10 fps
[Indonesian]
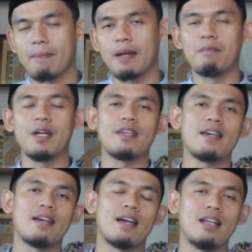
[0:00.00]

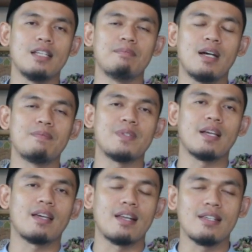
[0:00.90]
namanya Al-Imam
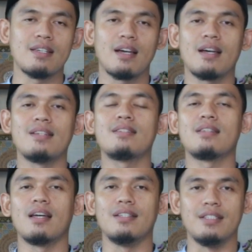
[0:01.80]
Zakaria
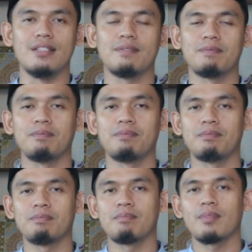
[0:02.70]
As-Saji.
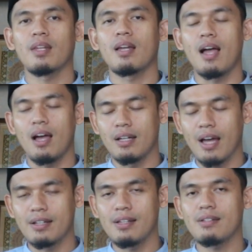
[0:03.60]
Ahli
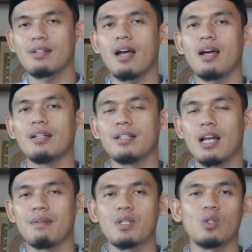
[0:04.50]
hadis, ahli
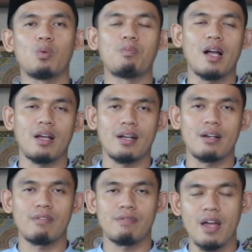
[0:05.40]
dalam satu
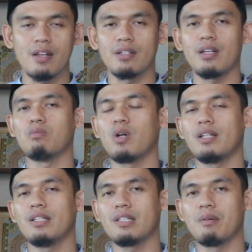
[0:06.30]
pakar fan ilmu
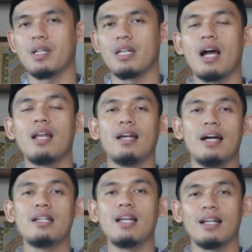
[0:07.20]
hadis namanya
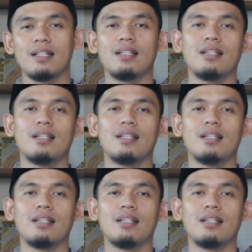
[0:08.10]
Al-Ilal,